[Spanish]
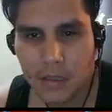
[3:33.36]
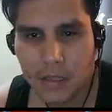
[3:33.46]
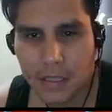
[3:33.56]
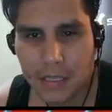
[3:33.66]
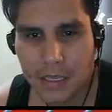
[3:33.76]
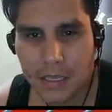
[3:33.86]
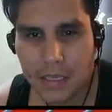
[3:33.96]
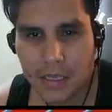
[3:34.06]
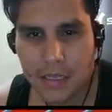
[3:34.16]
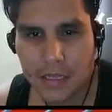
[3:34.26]

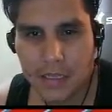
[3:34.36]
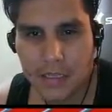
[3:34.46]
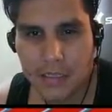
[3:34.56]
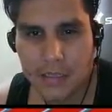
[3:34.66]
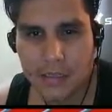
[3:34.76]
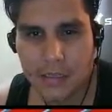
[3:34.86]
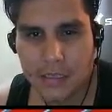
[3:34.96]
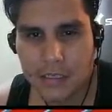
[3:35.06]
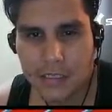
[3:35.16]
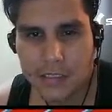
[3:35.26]
Eh, en este
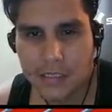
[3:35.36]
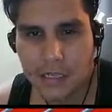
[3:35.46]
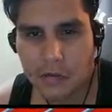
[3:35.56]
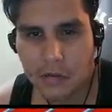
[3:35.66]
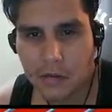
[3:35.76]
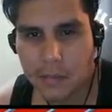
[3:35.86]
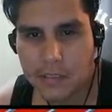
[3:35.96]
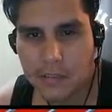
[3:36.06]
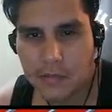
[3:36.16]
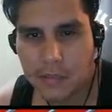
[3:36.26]
tercer escenario
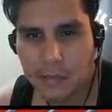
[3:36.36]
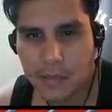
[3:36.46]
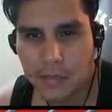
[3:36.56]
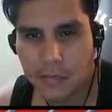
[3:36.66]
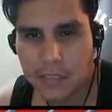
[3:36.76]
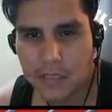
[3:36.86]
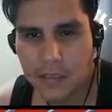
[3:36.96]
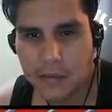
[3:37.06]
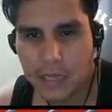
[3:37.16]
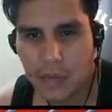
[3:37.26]
aparecen nuestras mariposas
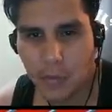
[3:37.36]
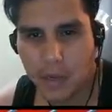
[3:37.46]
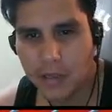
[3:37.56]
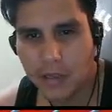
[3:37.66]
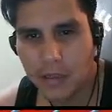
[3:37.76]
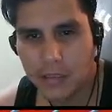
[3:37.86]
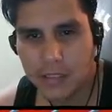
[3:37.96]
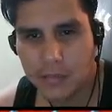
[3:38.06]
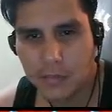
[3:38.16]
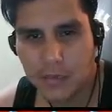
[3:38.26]
de la muerte, deben
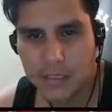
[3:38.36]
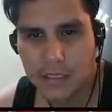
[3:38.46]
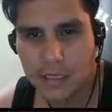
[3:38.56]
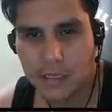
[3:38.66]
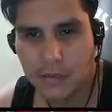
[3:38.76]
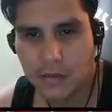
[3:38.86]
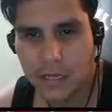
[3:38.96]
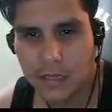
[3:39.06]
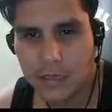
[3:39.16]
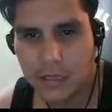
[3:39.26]
ser, porque si las
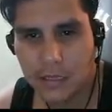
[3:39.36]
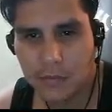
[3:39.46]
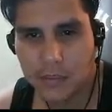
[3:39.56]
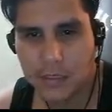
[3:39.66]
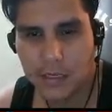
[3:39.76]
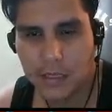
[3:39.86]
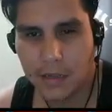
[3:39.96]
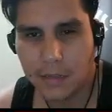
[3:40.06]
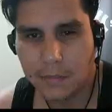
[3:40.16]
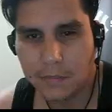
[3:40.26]
tocáis te quitan mucha
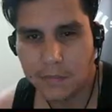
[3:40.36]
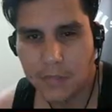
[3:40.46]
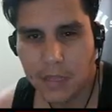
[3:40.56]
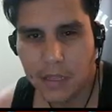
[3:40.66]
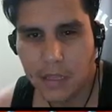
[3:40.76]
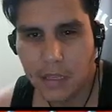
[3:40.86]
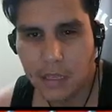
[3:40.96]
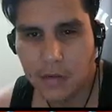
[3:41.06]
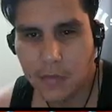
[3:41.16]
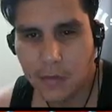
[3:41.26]
energía. Y
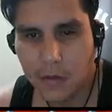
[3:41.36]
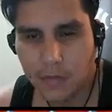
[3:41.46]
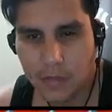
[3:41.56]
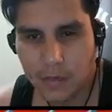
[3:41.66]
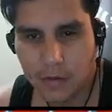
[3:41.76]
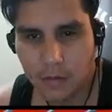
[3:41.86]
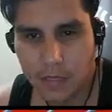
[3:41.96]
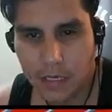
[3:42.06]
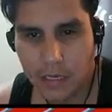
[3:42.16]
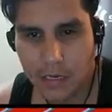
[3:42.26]
nos vamos a defender con
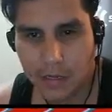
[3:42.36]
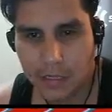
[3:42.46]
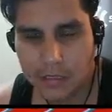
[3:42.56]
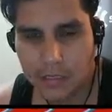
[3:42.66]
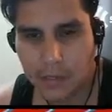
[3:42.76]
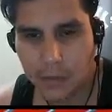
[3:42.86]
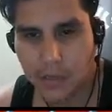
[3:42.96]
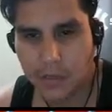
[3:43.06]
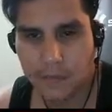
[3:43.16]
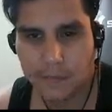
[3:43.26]
nuestras garritas de la
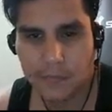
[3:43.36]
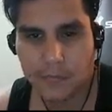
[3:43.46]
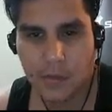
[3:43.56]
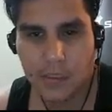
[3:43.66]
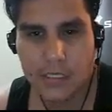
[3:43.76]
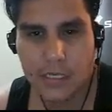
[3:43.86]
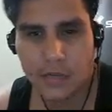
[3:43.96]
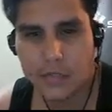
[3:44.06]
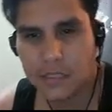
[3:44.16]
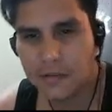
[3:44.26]
muerte. Los
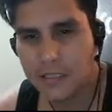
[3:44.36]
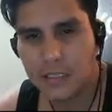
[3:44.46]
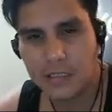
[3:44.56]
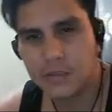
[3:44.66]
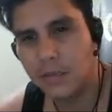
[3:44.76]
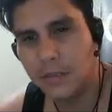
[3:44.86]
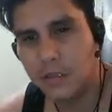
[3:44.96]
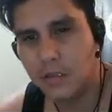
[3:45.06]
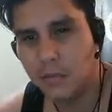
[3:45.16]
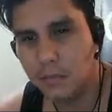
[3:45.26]
escenarios se basan en
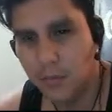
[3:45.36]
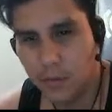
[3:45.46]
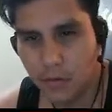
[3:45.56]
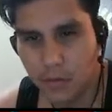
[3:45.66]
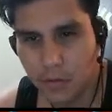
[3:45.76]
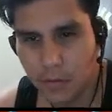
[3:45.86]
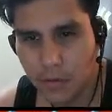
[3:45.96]
solamente un puro color.